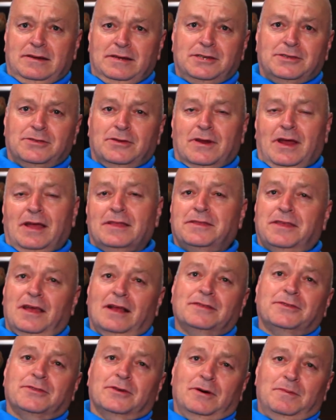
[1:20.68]
ristoranti
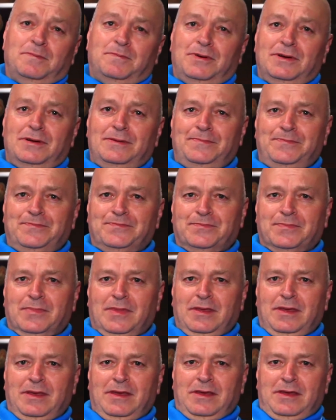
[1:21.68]
al top.
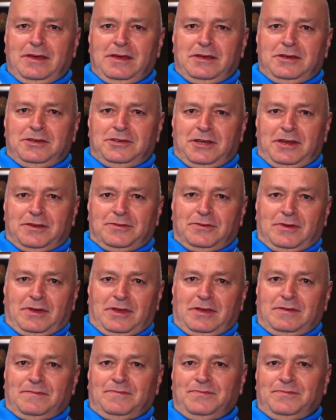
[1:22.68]
Certo che